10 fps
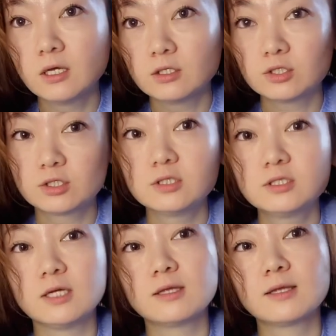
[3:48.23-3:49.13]
湿
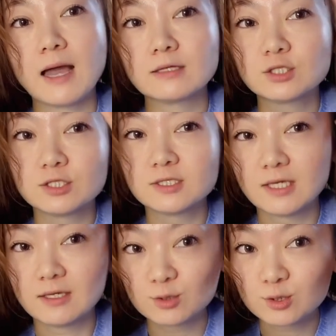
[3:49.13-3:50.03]
疹大事
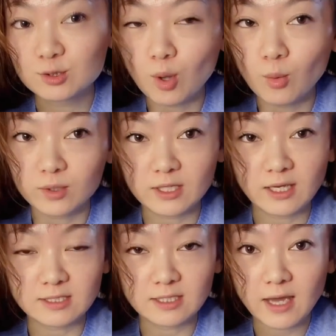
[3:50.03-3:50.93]
件就是从我的
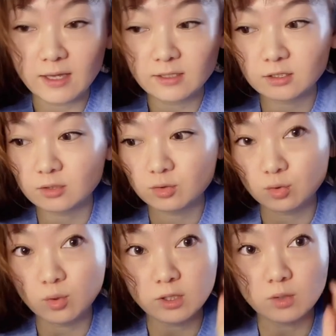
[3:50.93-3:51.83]
眼睛开始，
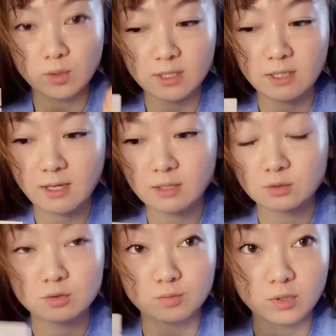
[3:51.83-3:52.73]
所以我应该就
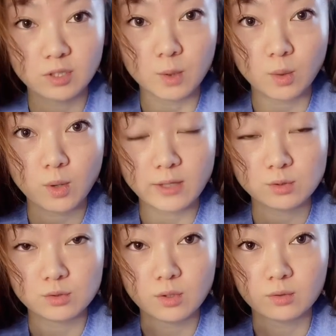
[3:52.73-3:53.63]
是不会那么快
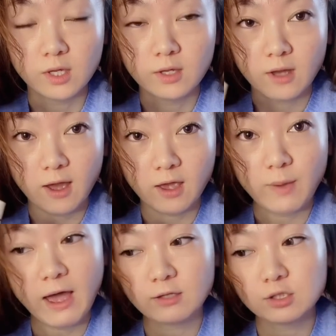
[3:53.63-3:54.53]
去用 eye
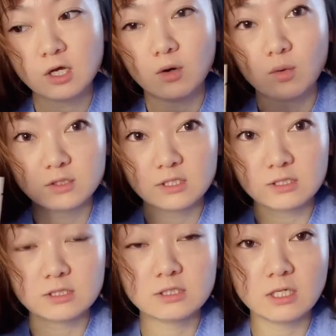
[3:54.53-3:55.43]
patch。我其
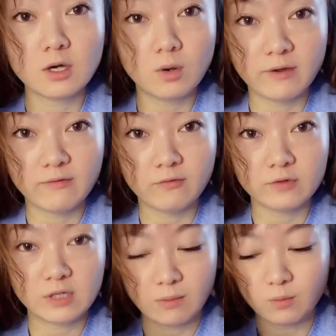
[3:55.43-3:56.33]
实是一个会敷
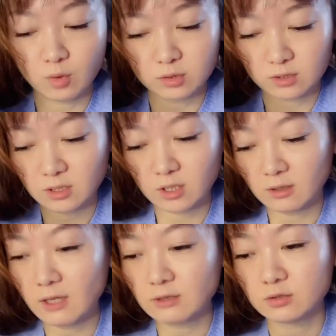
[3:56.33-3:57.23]
眼膜的人，
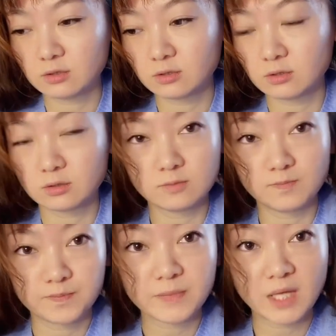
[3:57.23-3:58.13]
但是
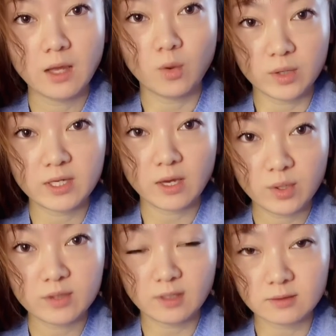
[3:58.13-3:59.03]
我应该
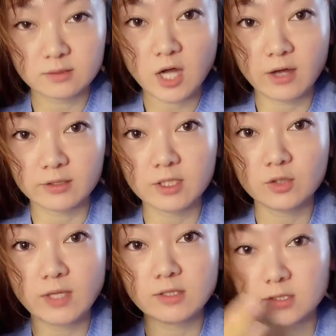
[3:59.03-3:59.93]
会等长一
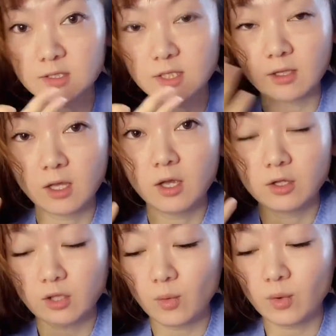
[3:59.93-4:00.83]
段时间，
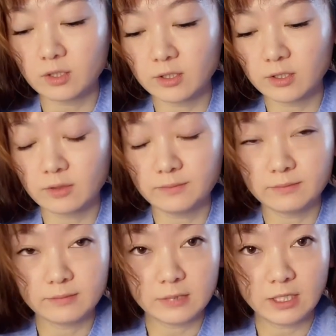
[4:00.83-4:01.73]
等我的
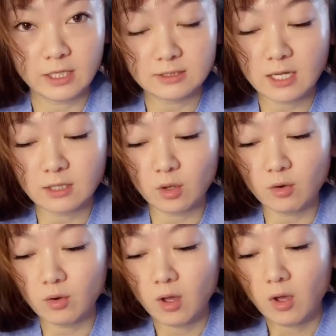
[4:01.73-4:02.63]
脸上
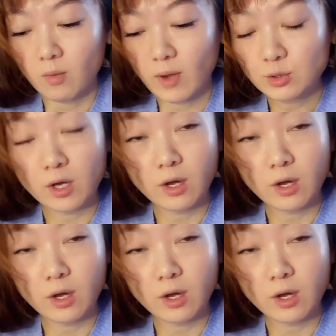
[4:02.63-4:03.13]
都完全